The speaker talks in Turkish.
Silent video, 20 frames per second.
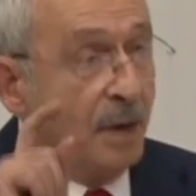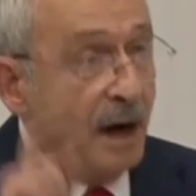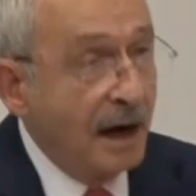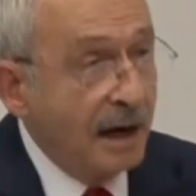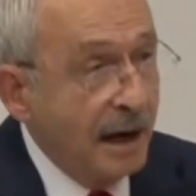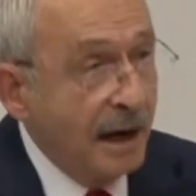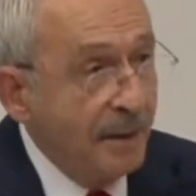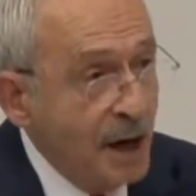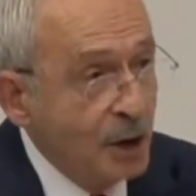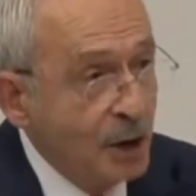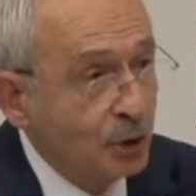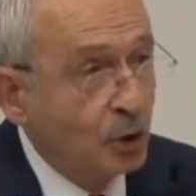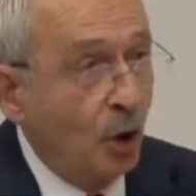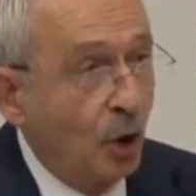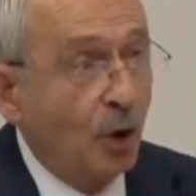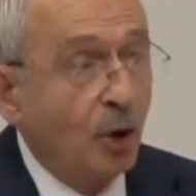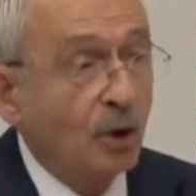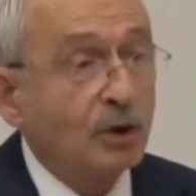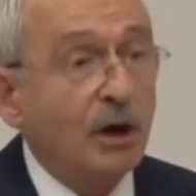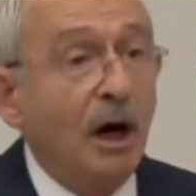
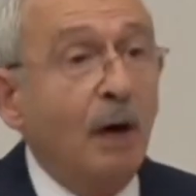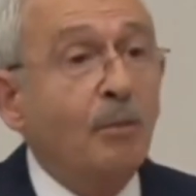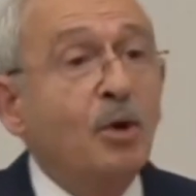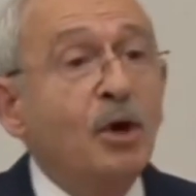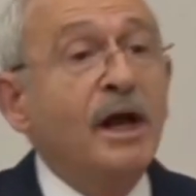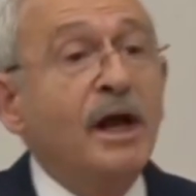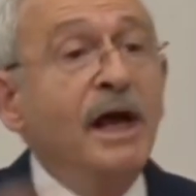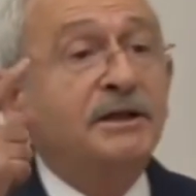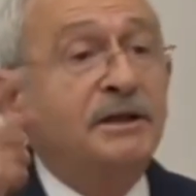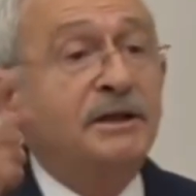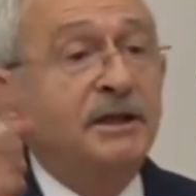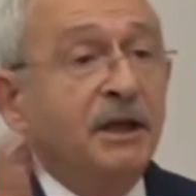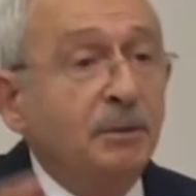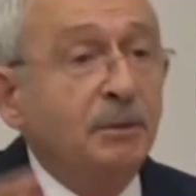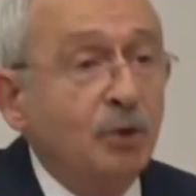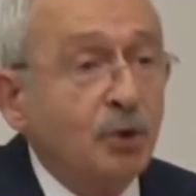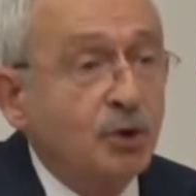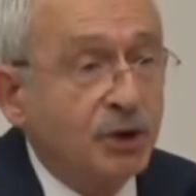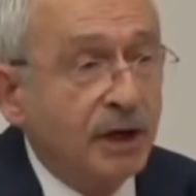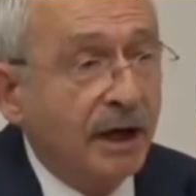Parlamento kabul
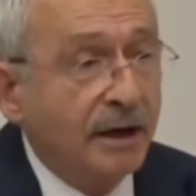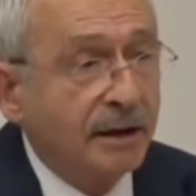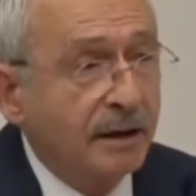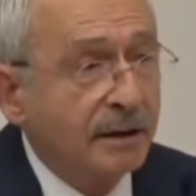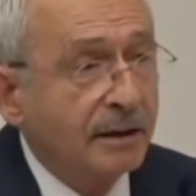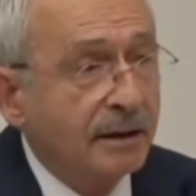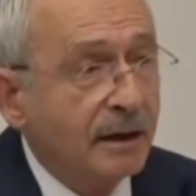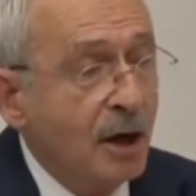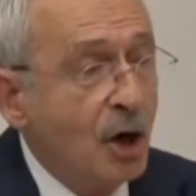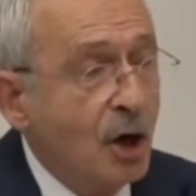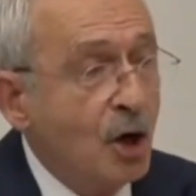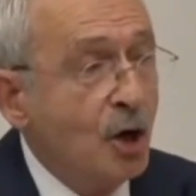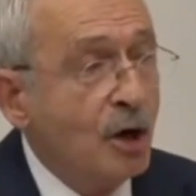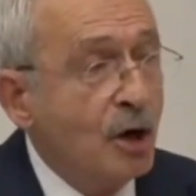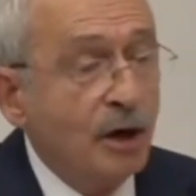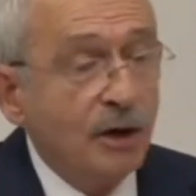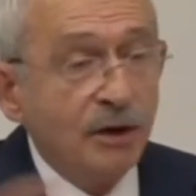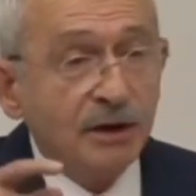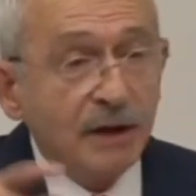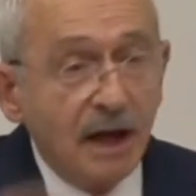ettiği bütçenin
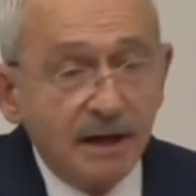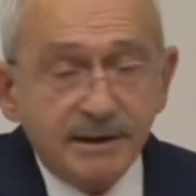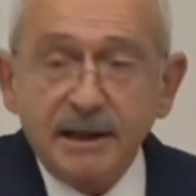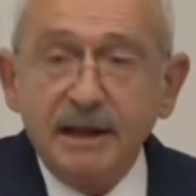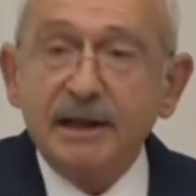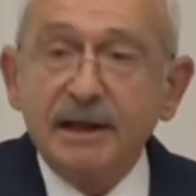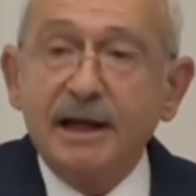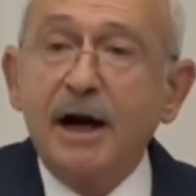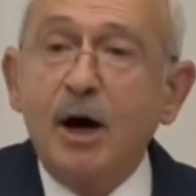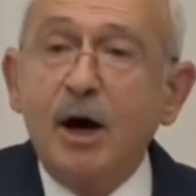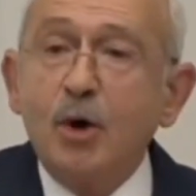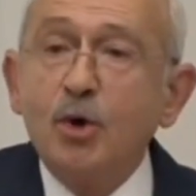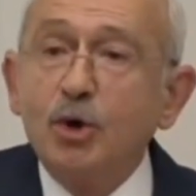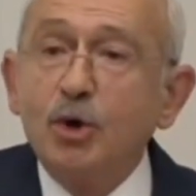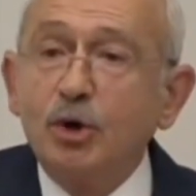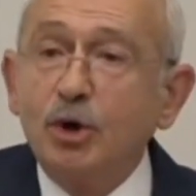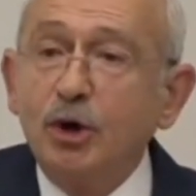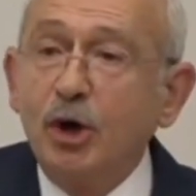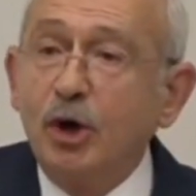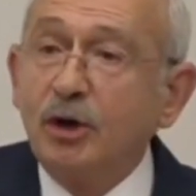yasalara
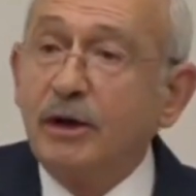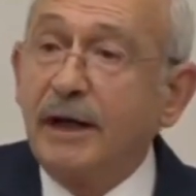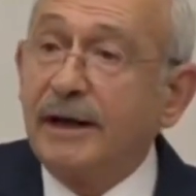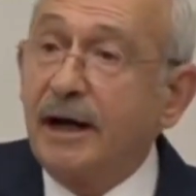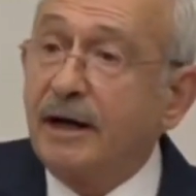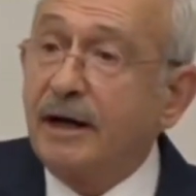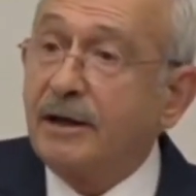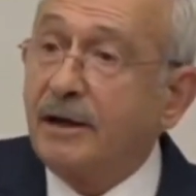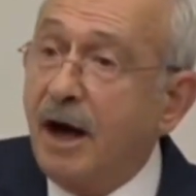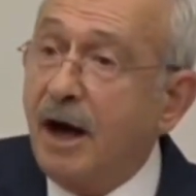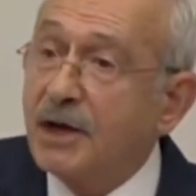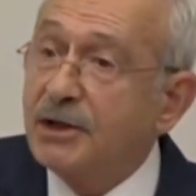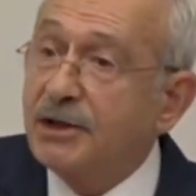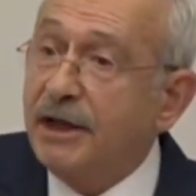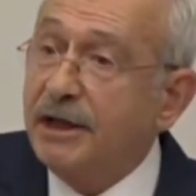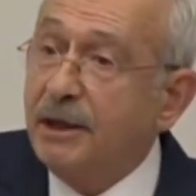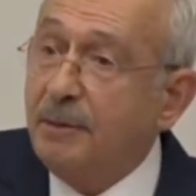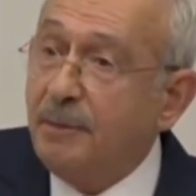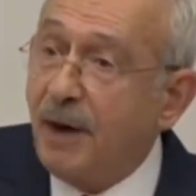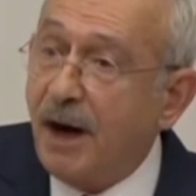uygun olarak
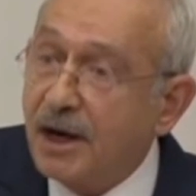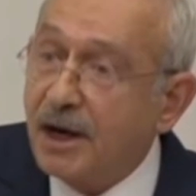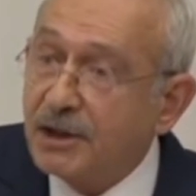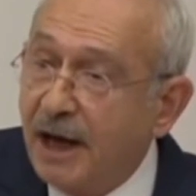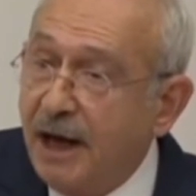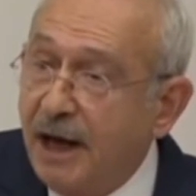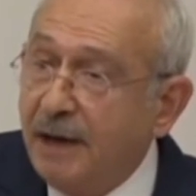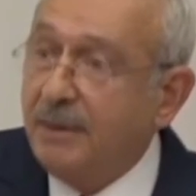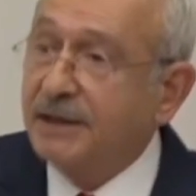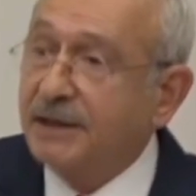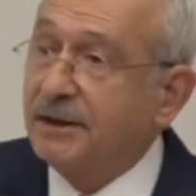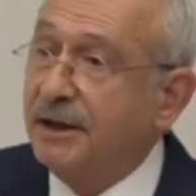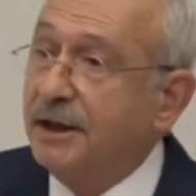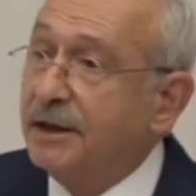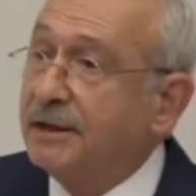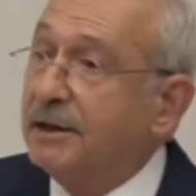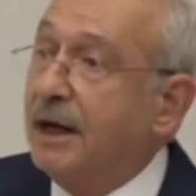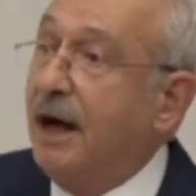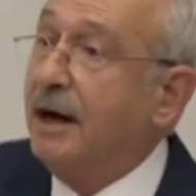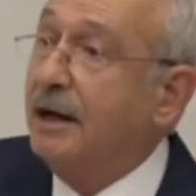harcanıp
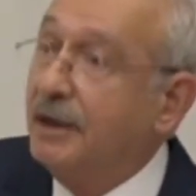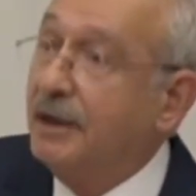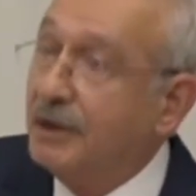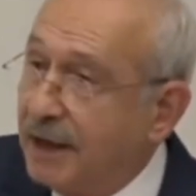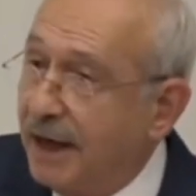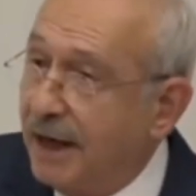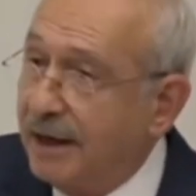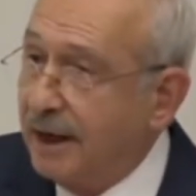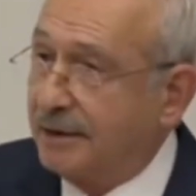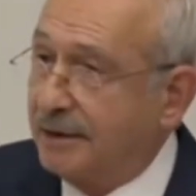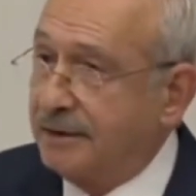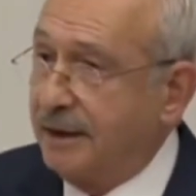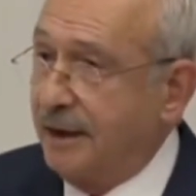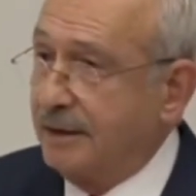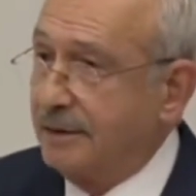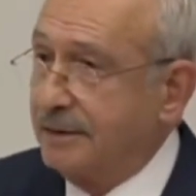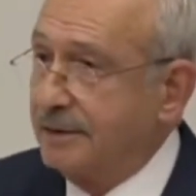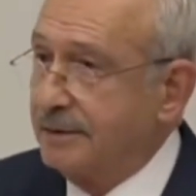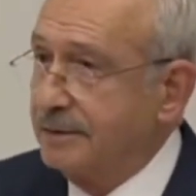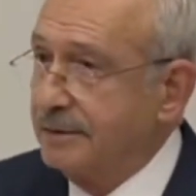harcanmadığını da
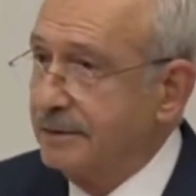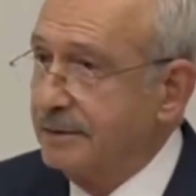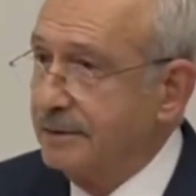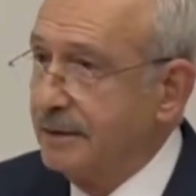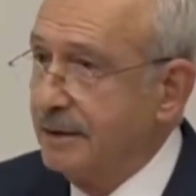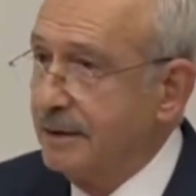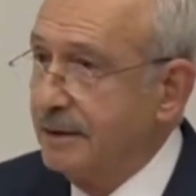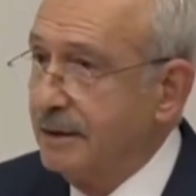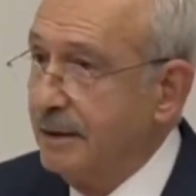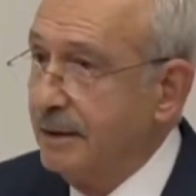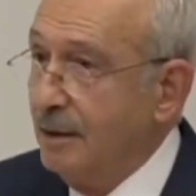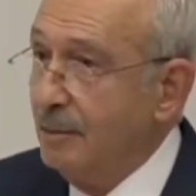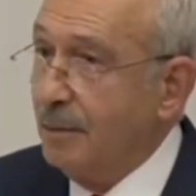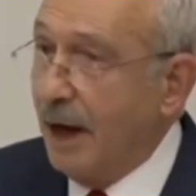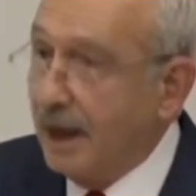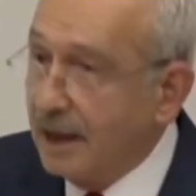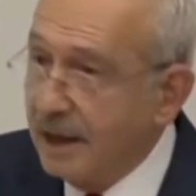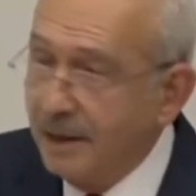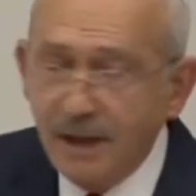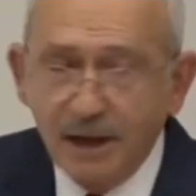denetler.
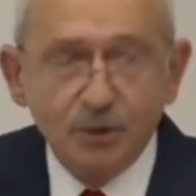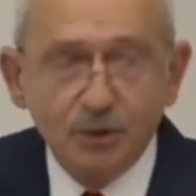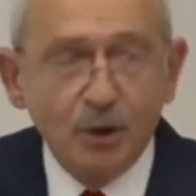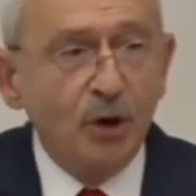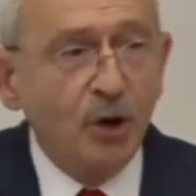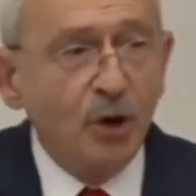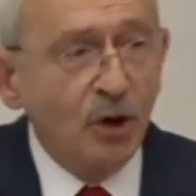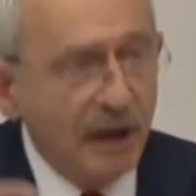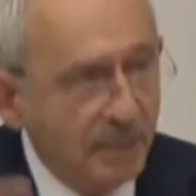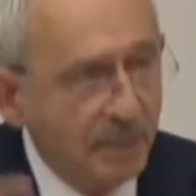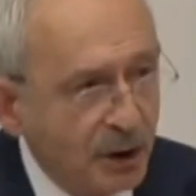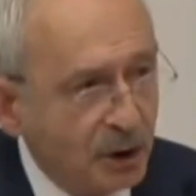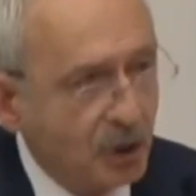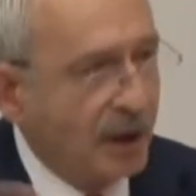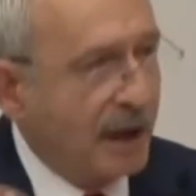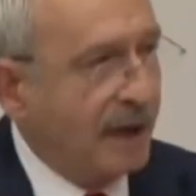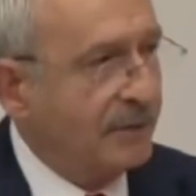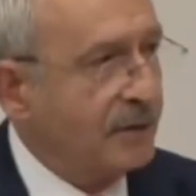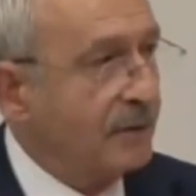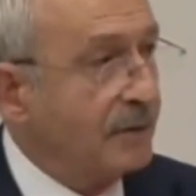Parlamenton öyle bir
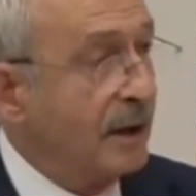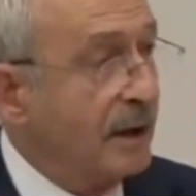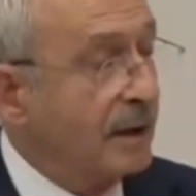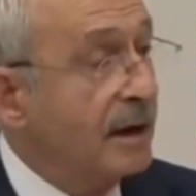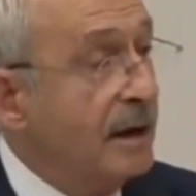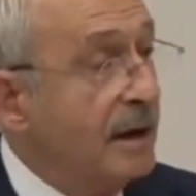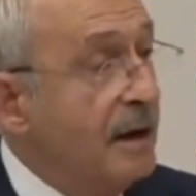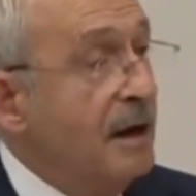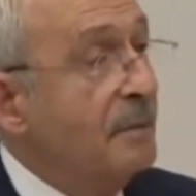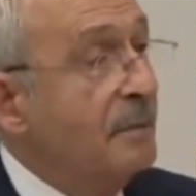görevi var.